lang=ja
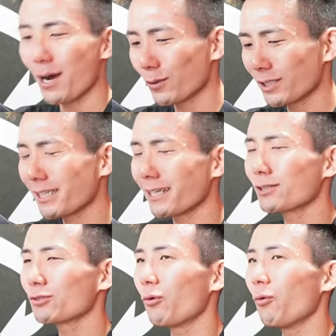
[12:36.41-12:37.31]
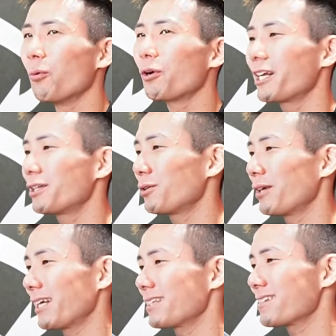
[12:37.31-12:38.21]
こっちがなんかちょっと溺れるよう
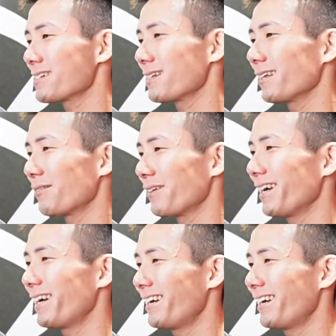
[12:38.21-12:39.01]
な辛さだねこれ